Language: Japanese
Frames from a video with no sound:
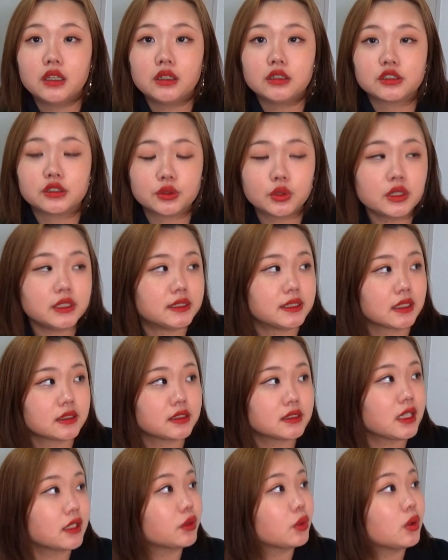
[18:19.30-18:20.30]
すごい
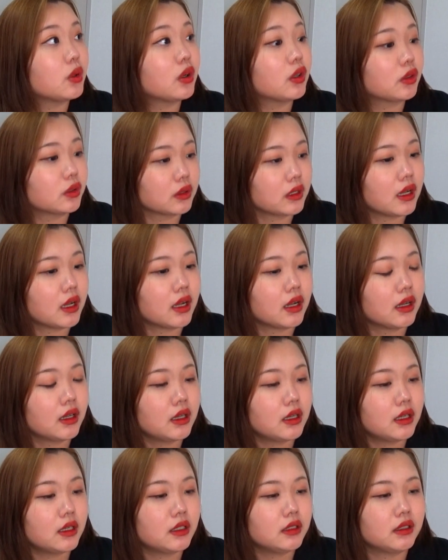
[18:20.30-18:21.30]
雑なところとか
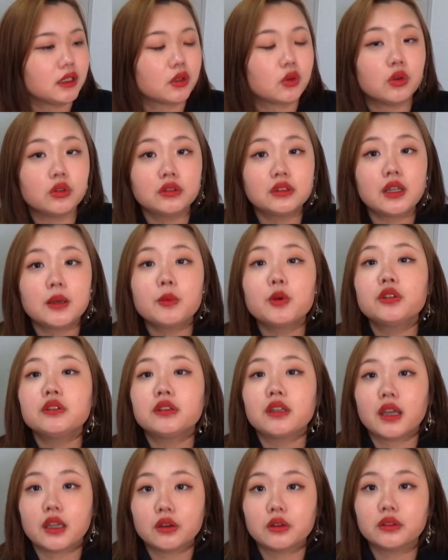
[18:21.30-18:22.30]
いやこんなもん
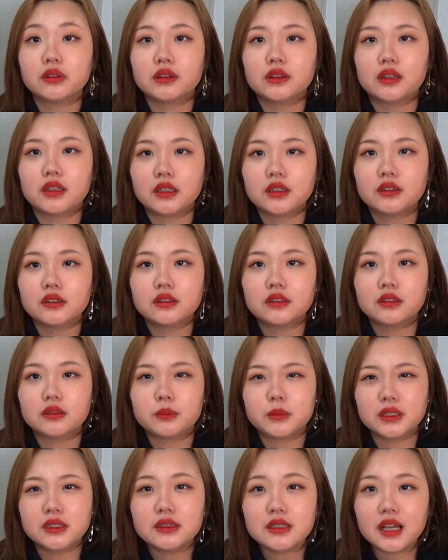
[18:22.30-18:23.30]
だよってい
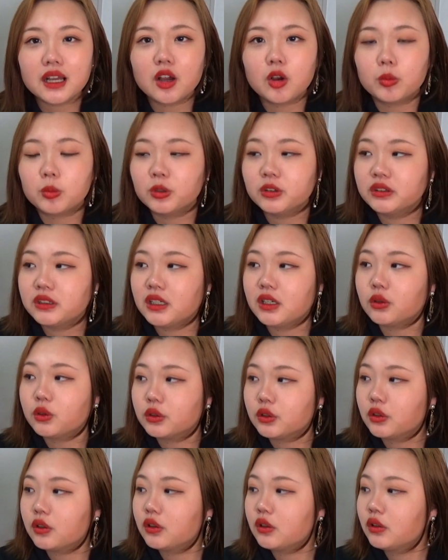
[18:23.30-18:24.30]
うみんなが思ってるほ
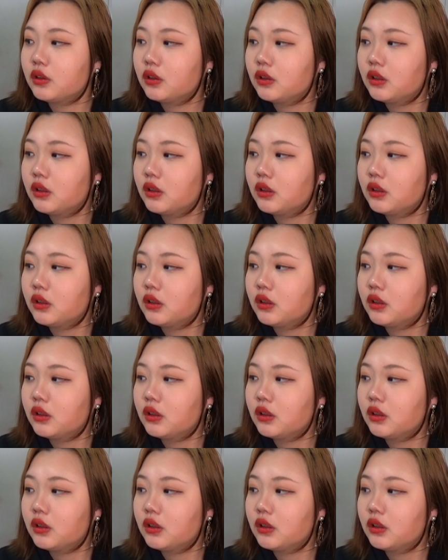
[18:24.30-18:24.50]
ど